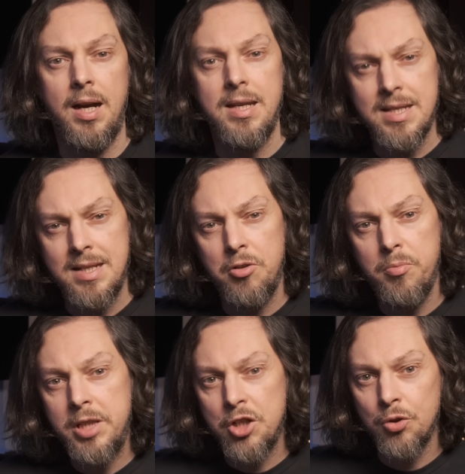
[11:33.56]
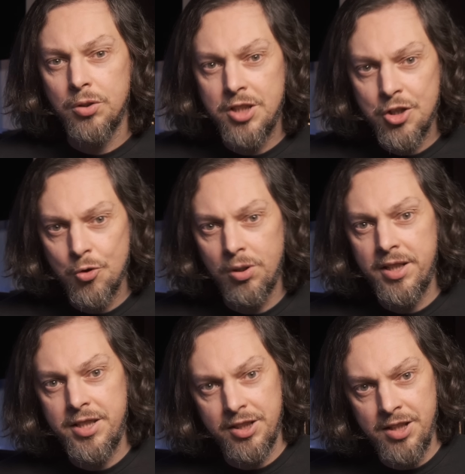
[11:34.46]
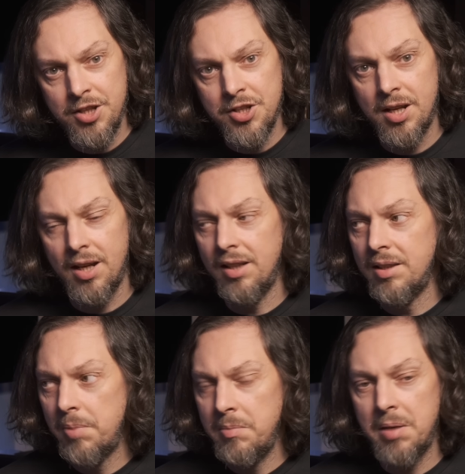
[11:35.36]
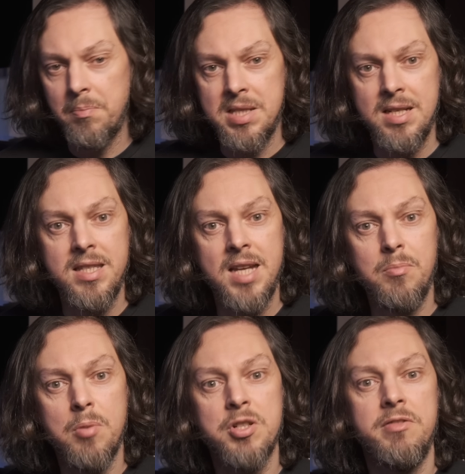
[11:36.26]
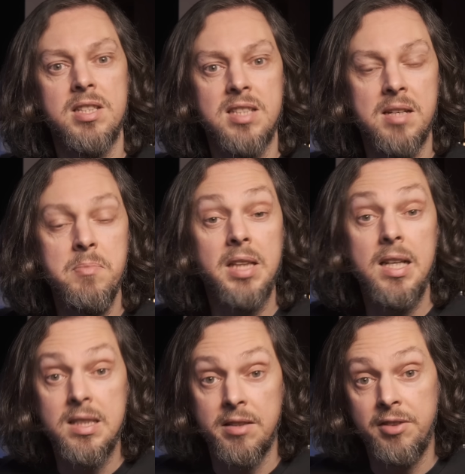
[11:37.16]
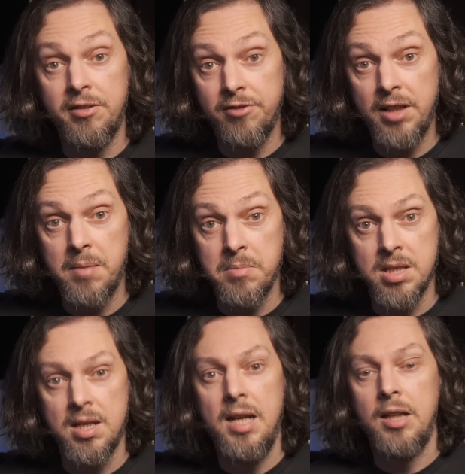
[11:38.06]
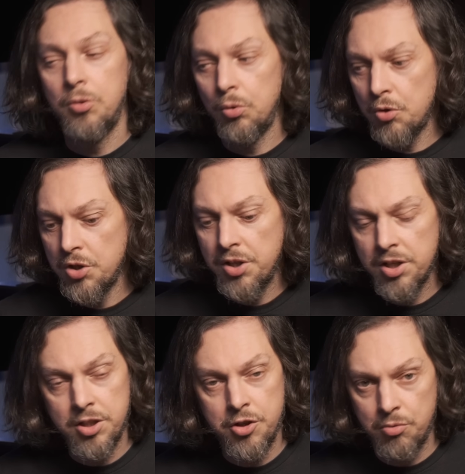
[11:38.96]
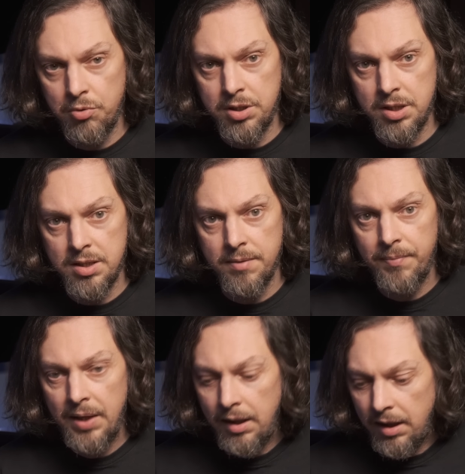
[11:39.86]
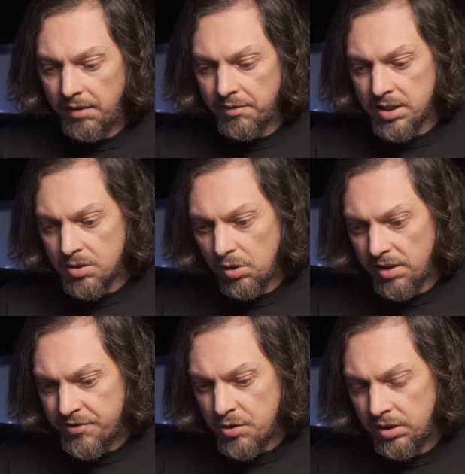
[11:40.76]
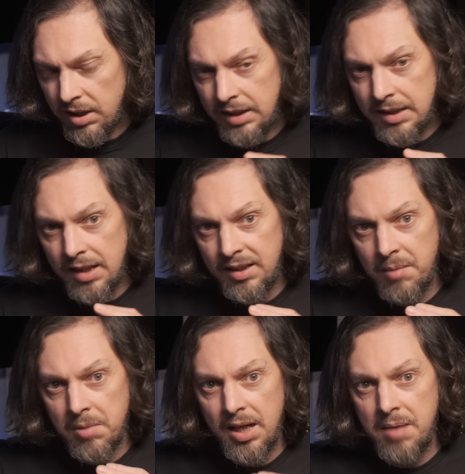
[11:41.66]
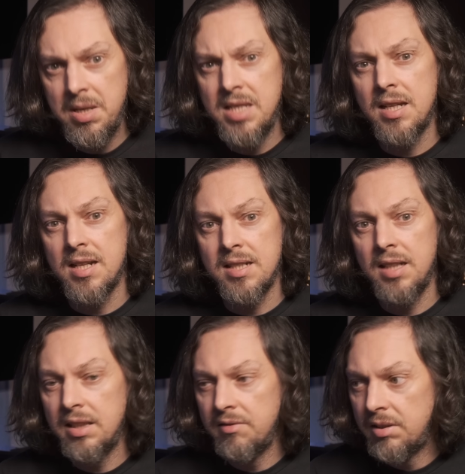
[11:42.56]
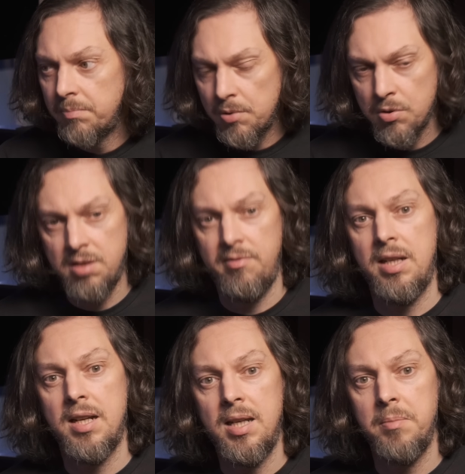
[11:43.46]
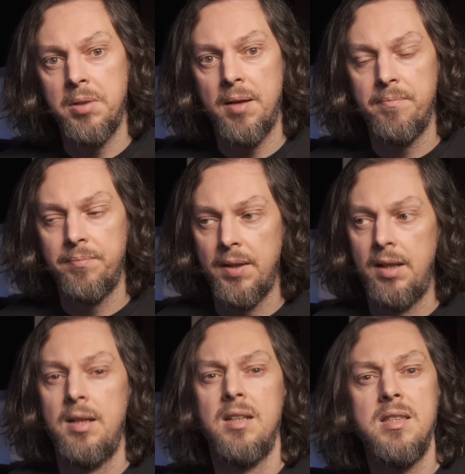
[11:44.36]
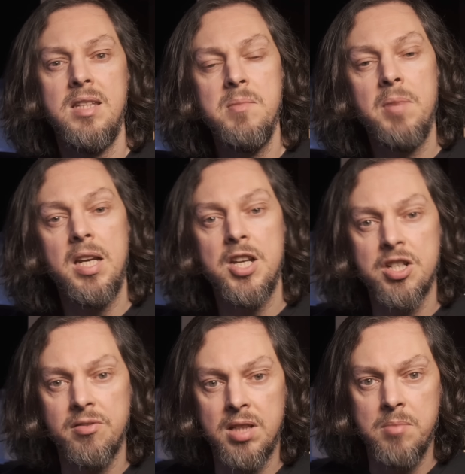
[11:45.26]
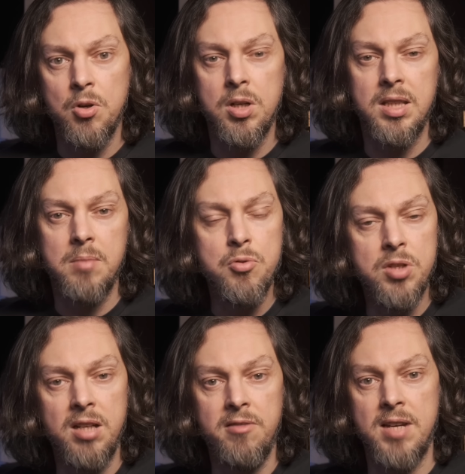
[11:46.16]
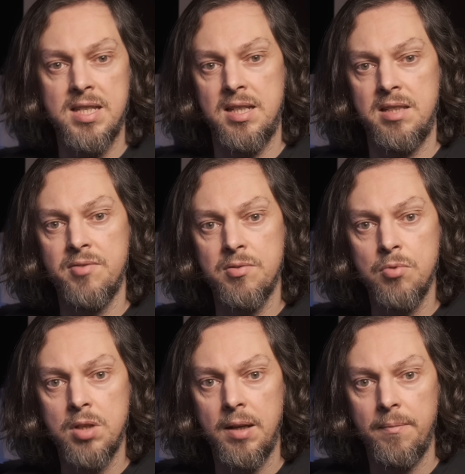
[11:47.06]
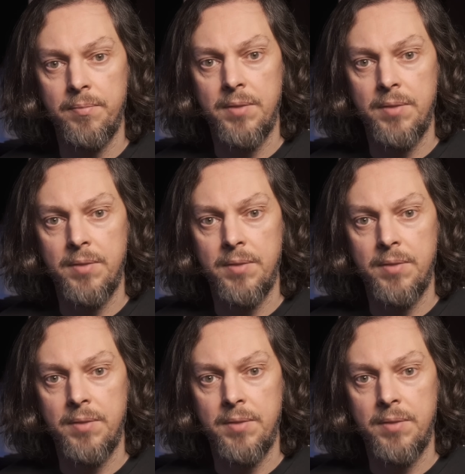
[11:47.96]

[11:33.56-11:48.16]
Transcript: А если любите что-то тяжелое и техничное, например, последний альбом шведских металлистов In Flames, то тоже не разочаруйтесь. Эверсола все это гитарное мракобесие раскладывает просто великолепно. Ни малейшего намека на муть или вязкость в звуке